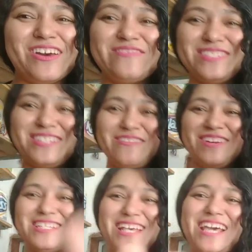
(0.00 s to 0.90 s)
Como estão
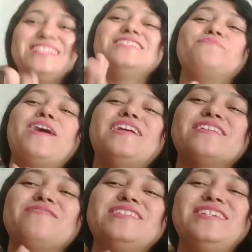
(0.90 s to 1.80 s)
vocês?
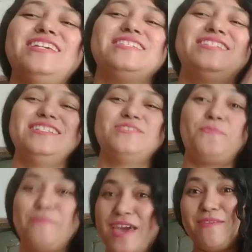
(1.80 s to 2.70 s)
Espero que vocês
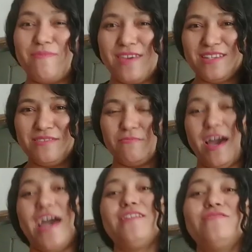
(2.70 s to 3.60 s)
estejam bem, bem
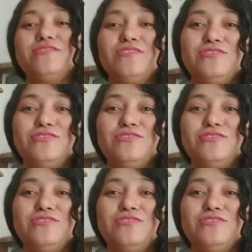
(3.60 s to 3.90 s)
animados.